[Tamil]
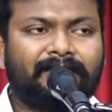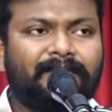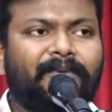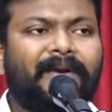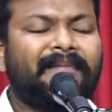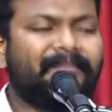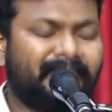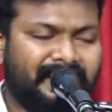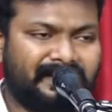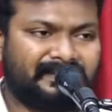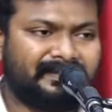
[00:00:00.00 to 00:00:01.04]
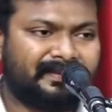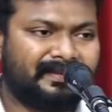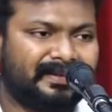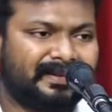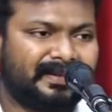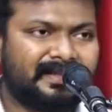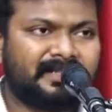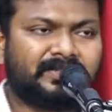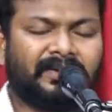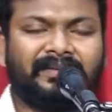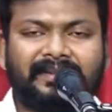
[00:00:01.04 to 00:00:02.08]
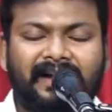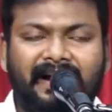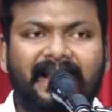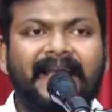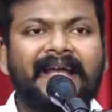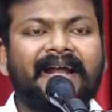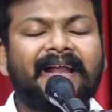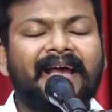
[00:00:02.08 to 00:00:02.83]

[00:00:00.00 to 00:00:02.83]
புலம்பல் ஸ்தோத்திரம் அநேக